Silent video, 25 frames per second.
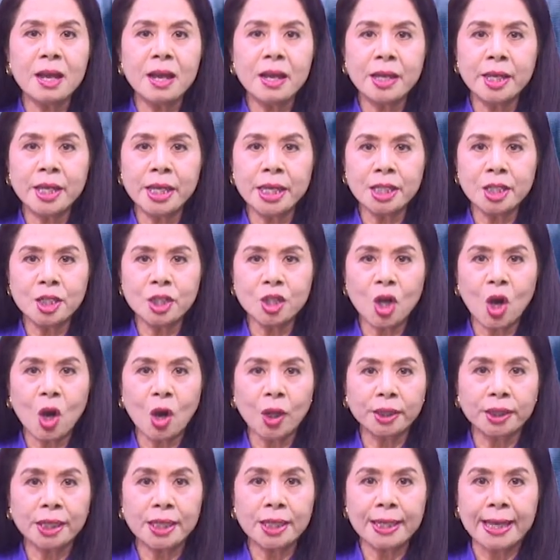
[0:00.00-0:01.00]
khiến
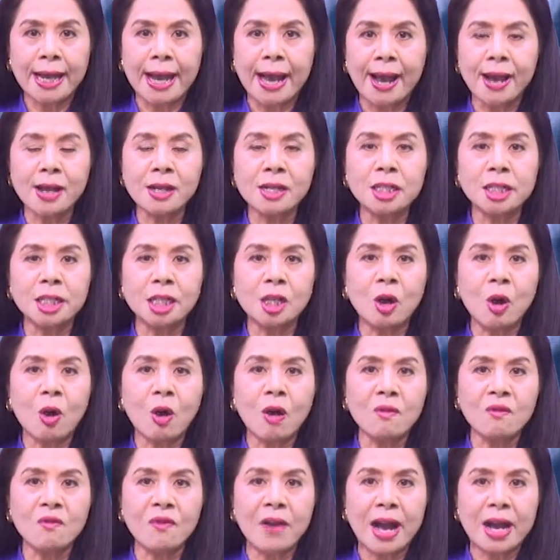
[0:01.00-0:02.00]
cho tất cả người
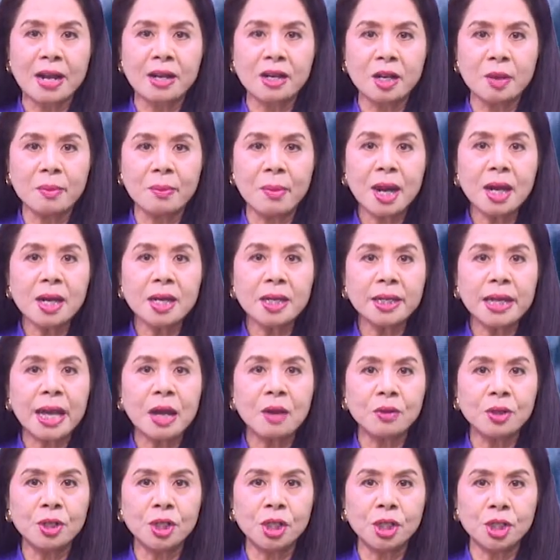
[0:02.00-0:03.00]
còn và người mất
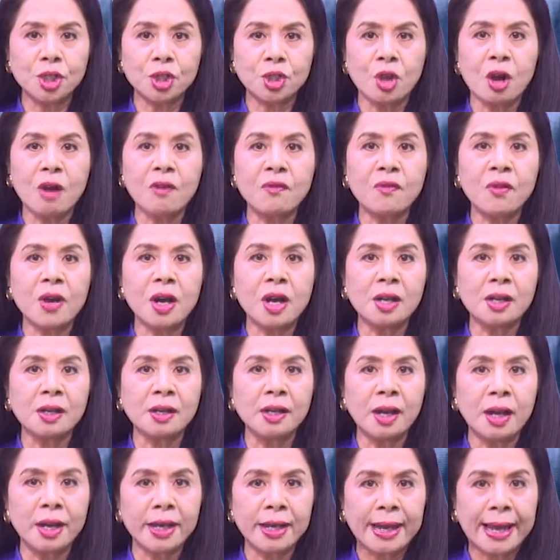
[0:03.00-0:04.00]
đều được trọn phần
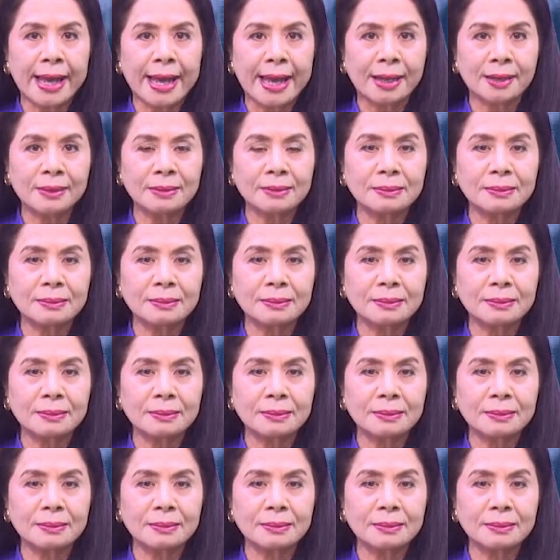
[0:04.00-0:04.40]
lợi lạc.